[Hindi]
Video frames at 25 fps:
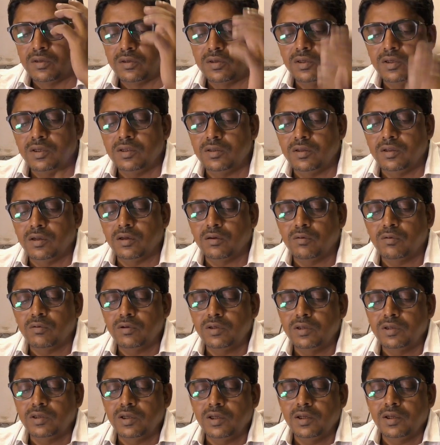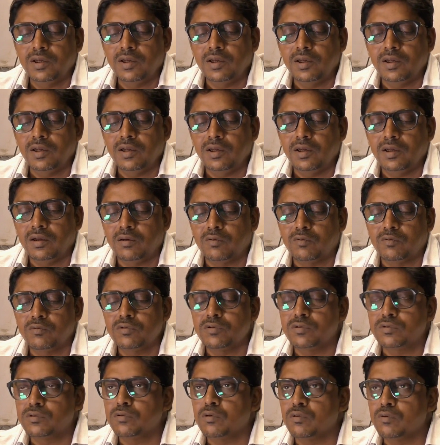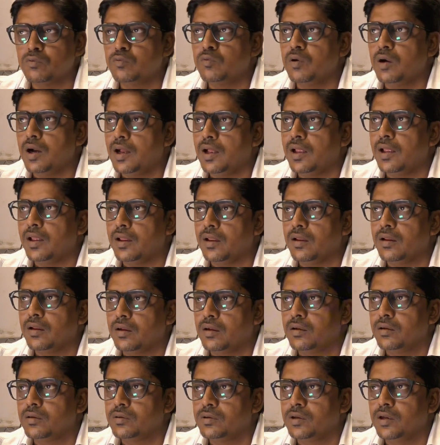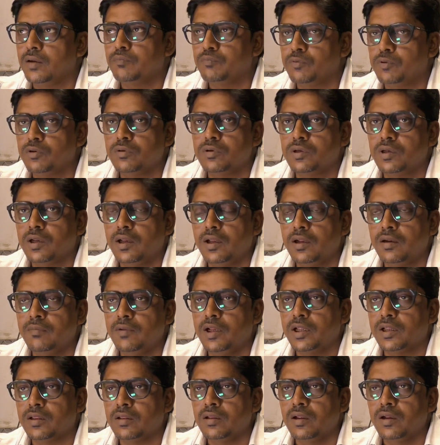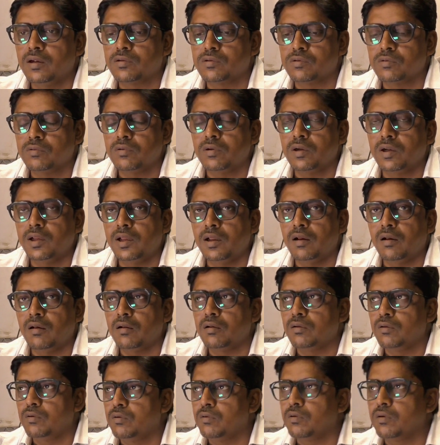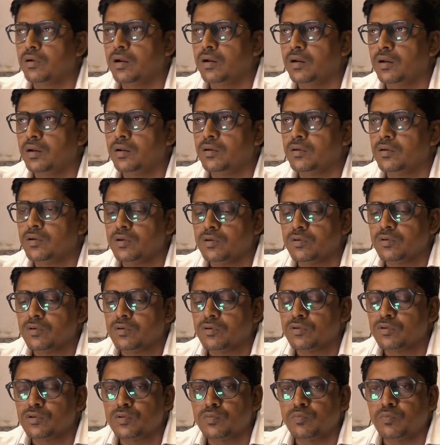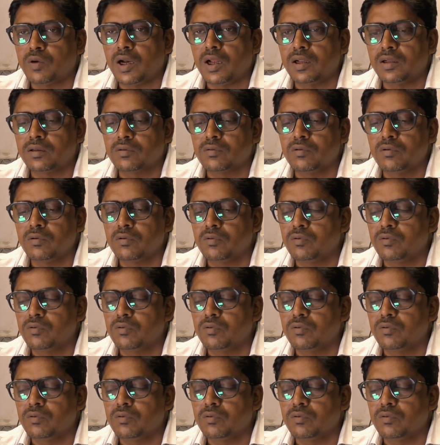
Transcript: नहीं देखो ये कुछ तो हुआ है जब तो शहर में इतना शोर है और लोग उस बात को